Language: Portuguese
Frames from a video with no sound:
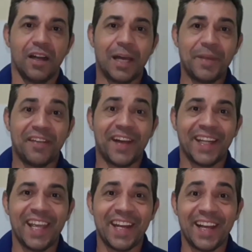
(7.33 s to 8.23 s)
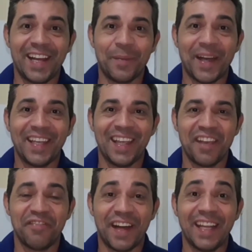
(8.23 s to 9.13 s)
Olá, minha vaqueirama, aqui
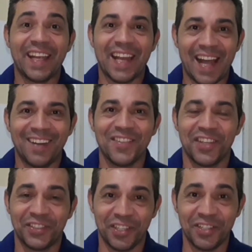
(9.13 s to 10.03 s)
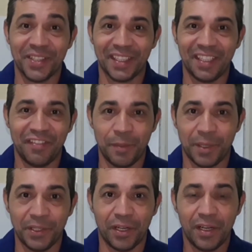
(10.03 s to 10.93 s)
quem fala é Carlos Antônio da
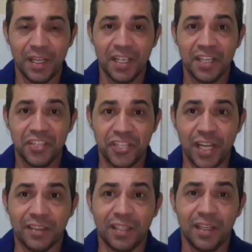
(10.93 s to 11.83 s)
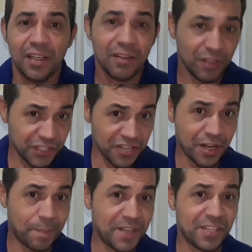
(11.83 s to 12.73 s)
TV Bodó. Gente,
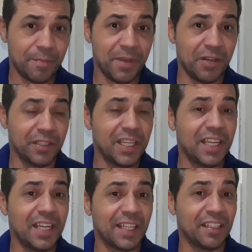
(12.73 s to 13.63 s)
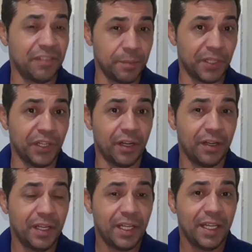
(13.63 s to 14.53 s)
você já percebeu que a TV
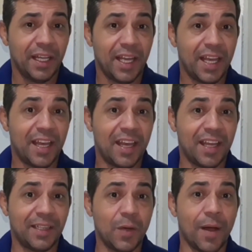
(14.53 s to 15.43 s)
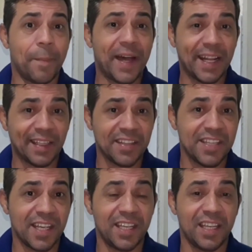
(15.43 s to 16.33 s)
Bodó é, deu uma
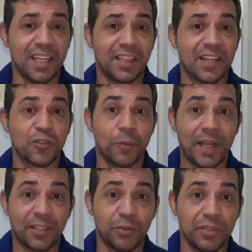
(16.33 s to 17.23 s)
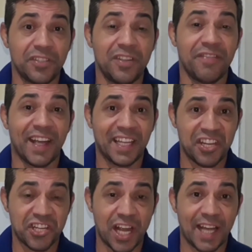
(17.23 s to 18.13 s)
paradazinha aí nas coberturas de
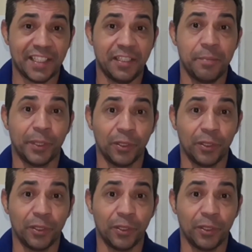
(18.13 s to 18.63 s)
vaquejada, de